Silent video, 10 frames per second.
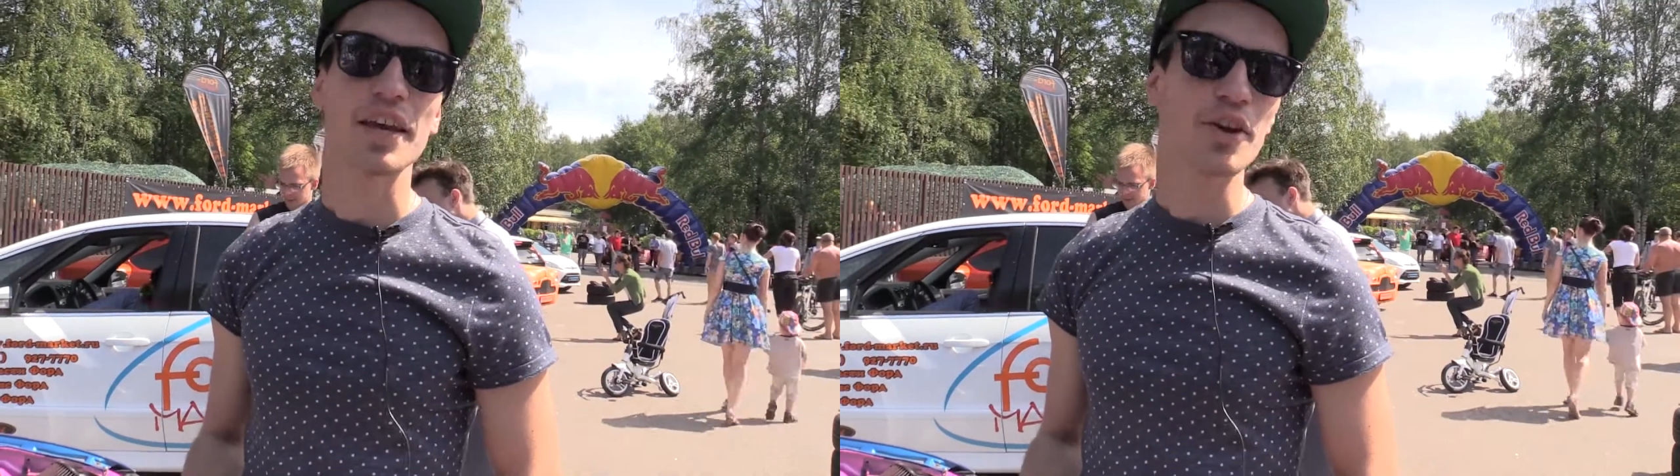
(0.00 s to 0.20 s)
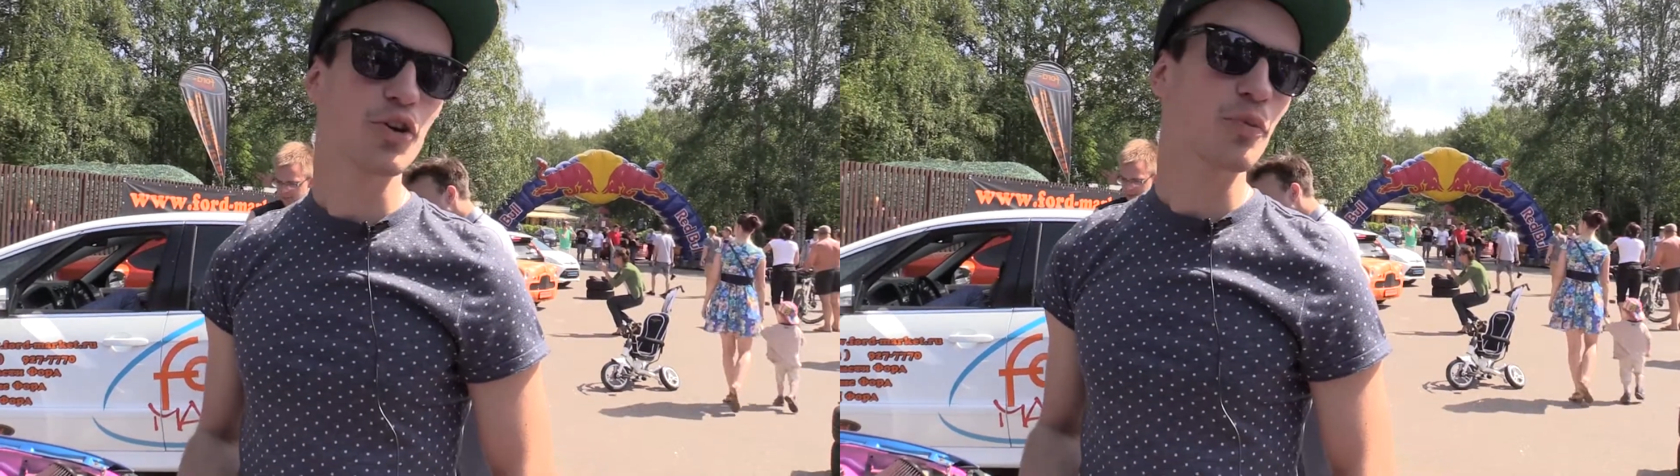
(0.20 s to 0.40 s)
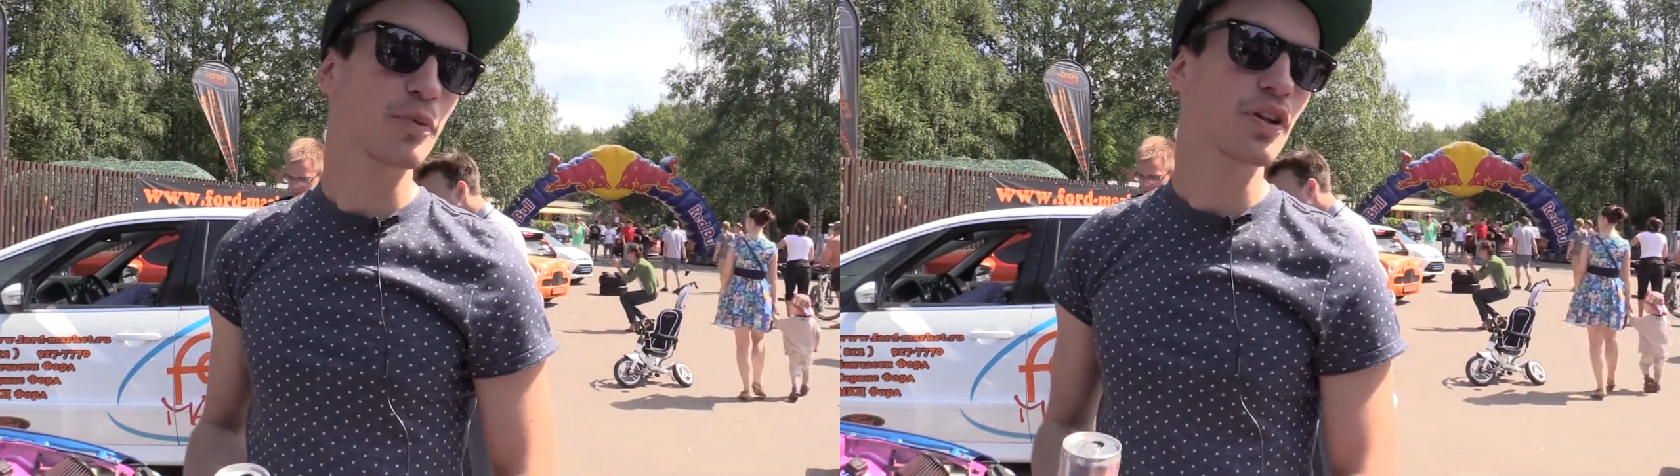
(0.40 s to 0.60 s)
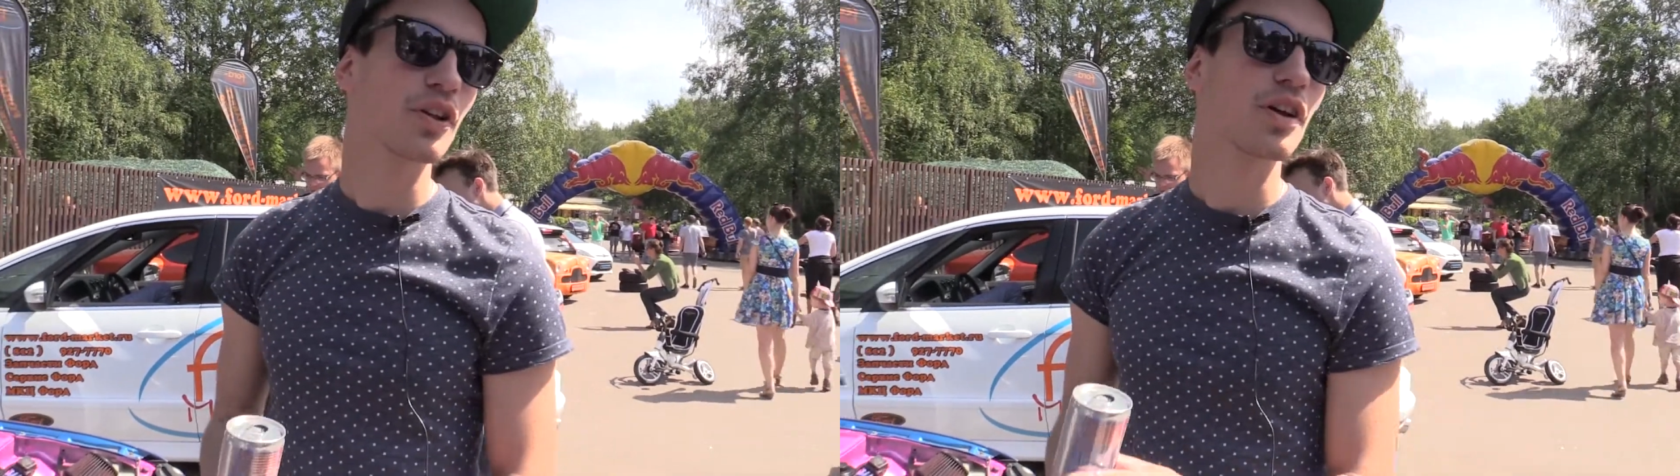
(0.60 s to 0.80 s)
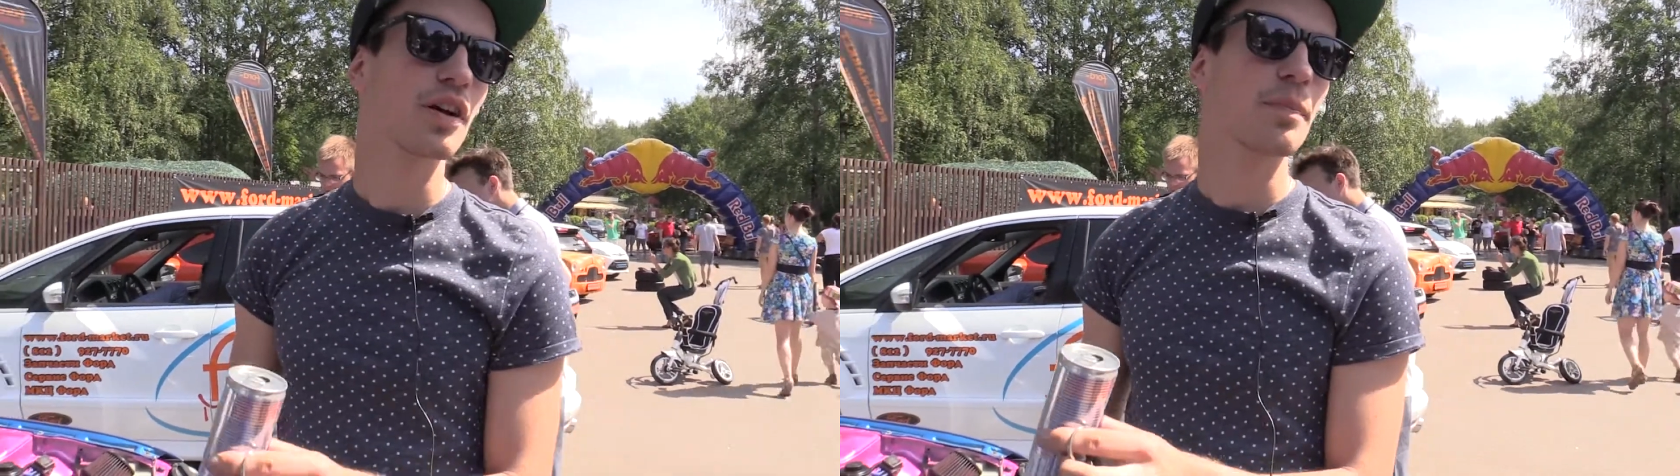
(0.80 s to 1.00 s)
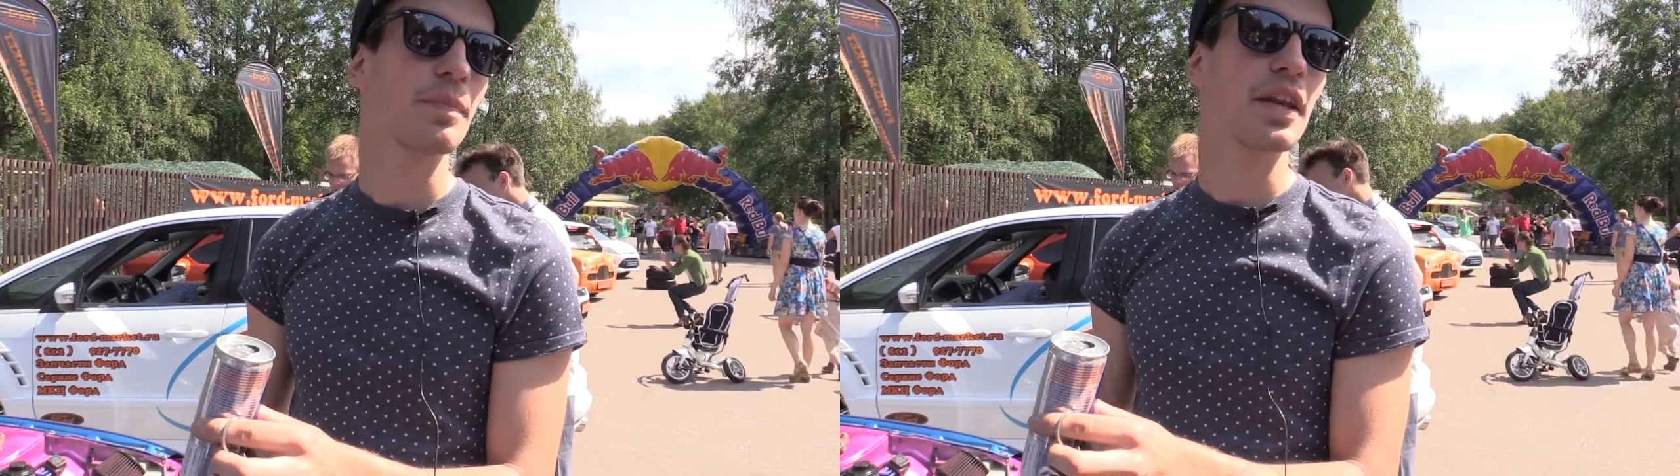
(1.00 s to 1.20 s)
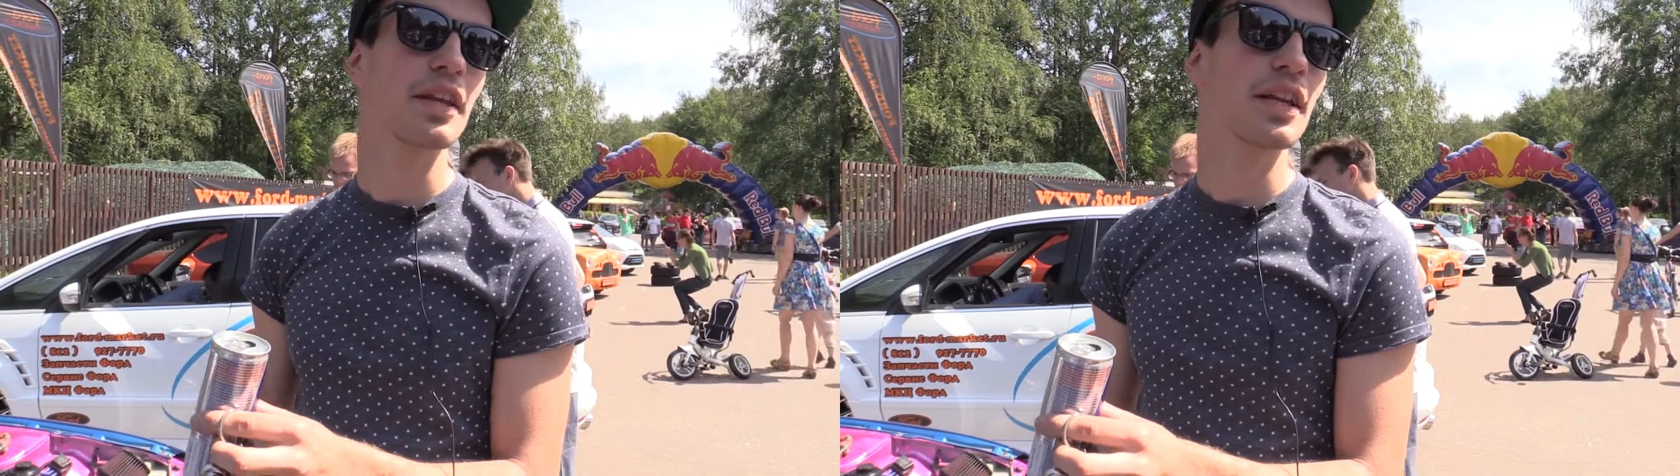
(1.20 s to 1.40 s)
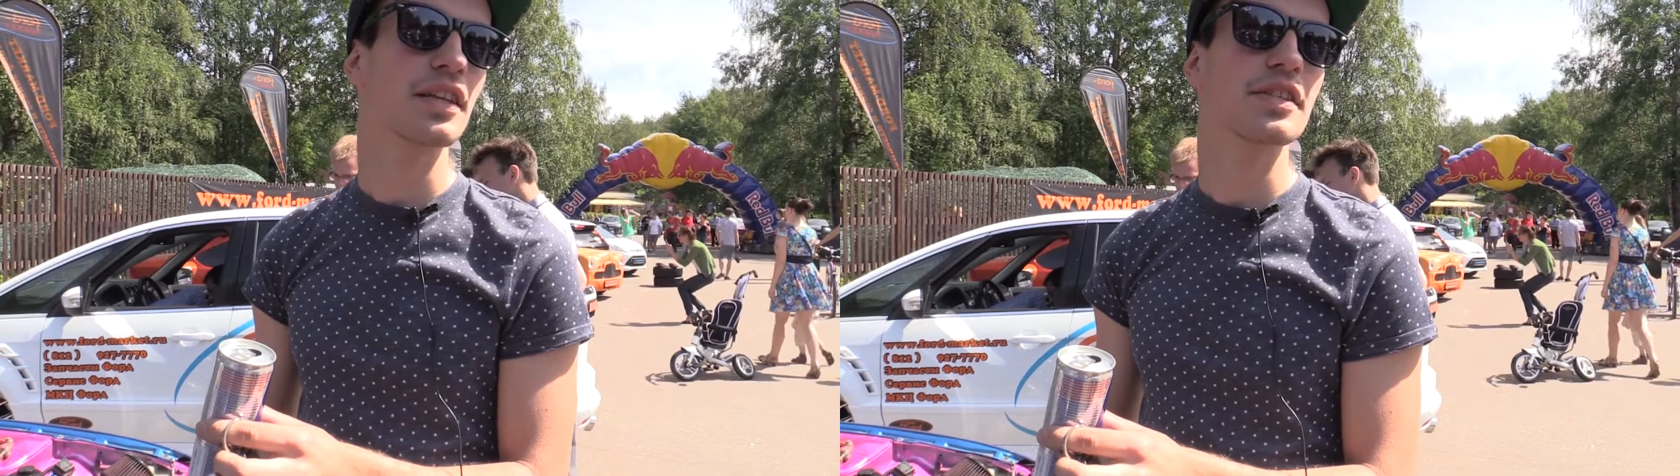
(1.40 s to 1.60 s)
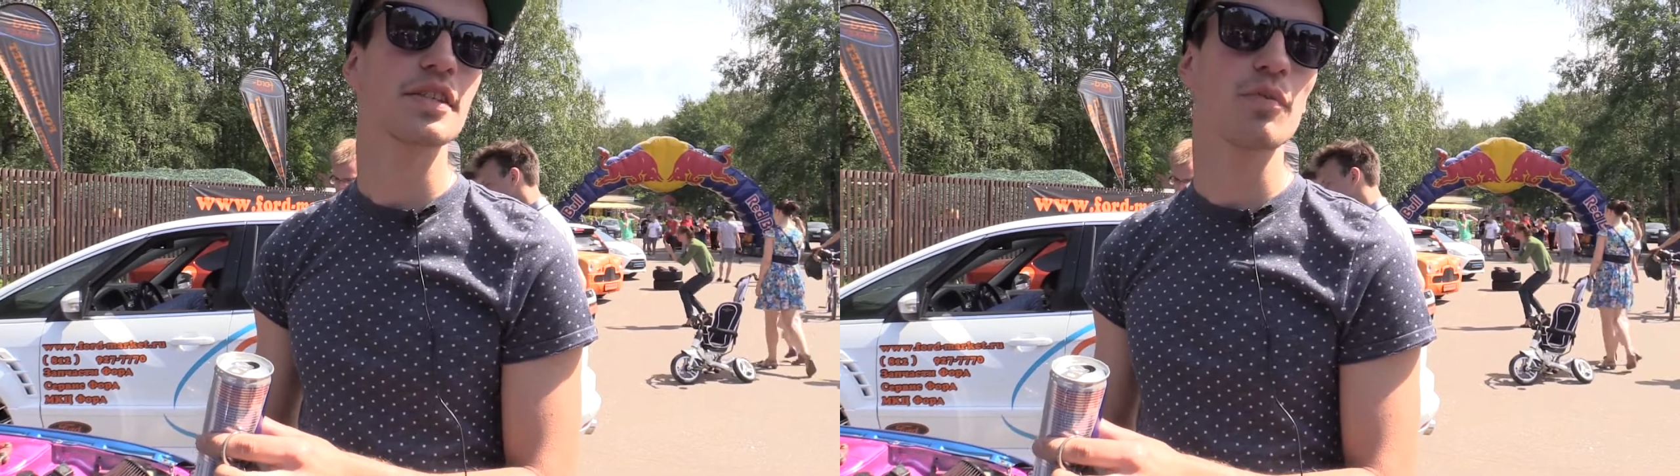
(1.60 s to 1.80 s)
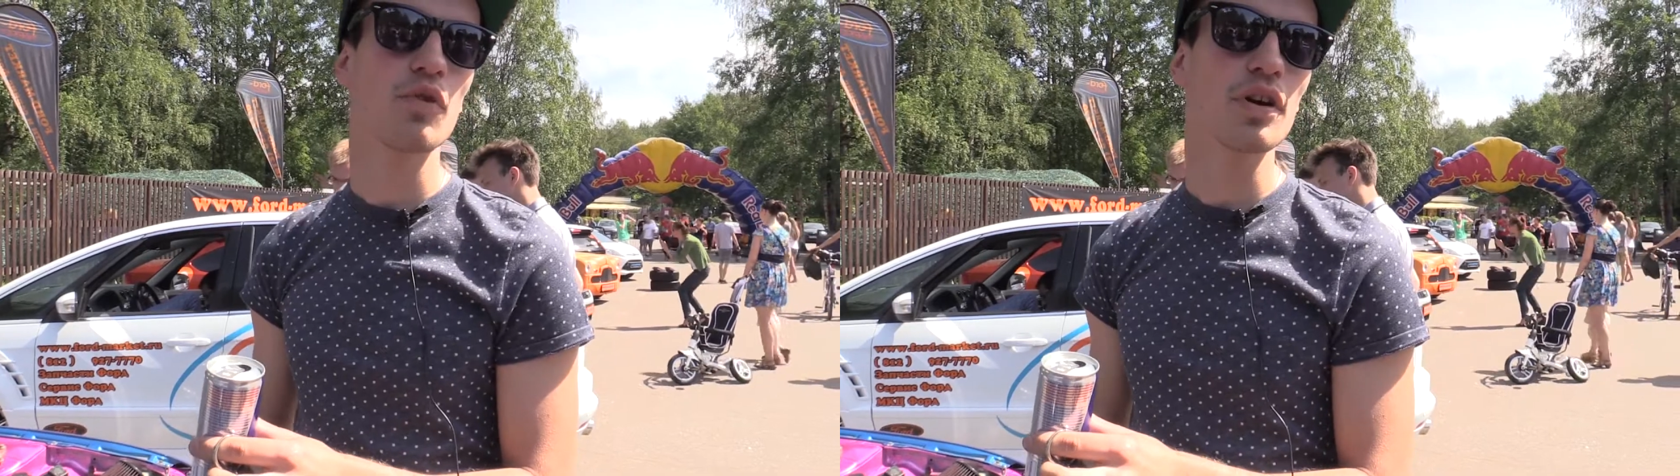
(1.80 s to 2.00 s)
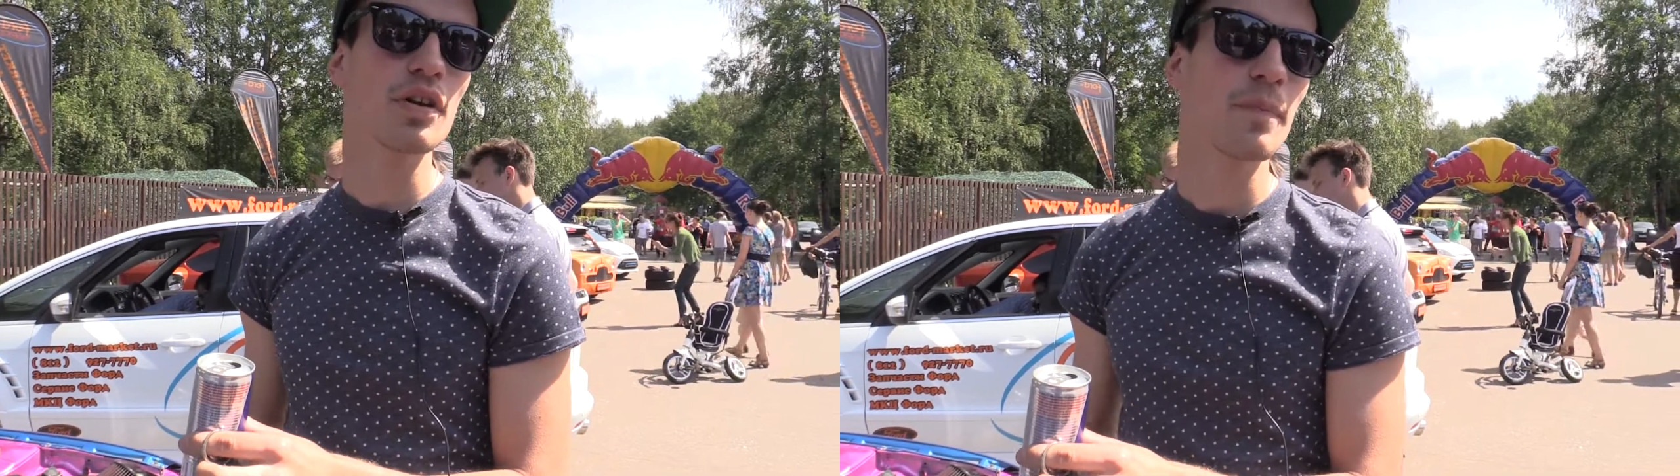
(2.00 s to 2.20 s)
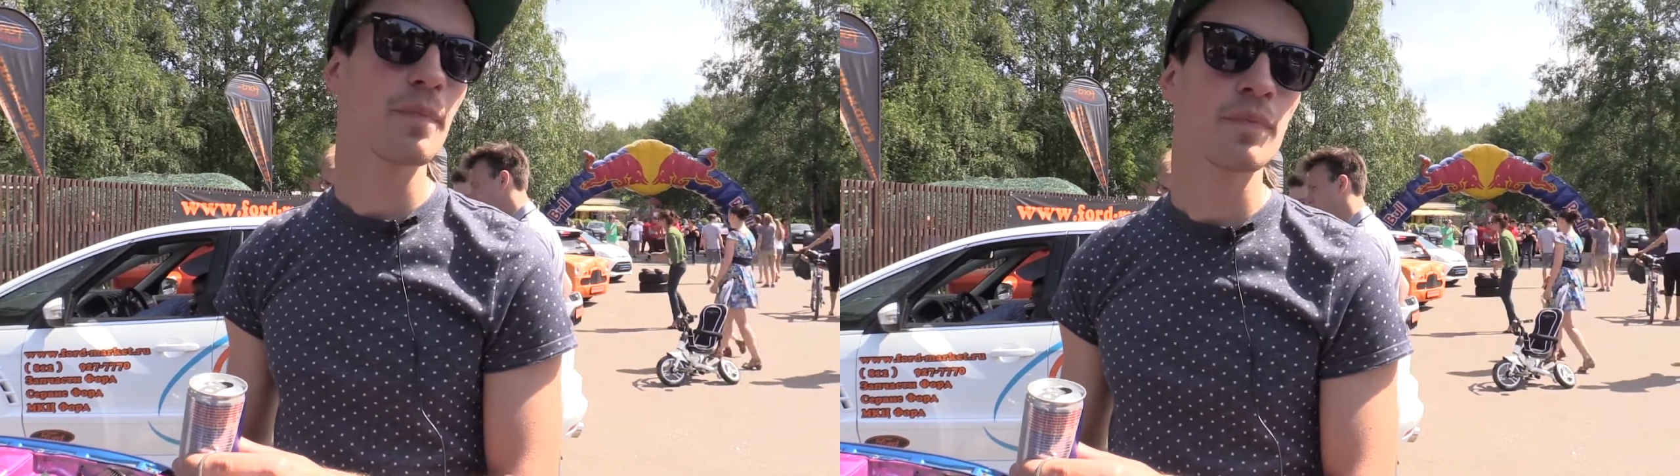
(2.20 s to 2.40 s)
Я ее купил э, перед этой зимой,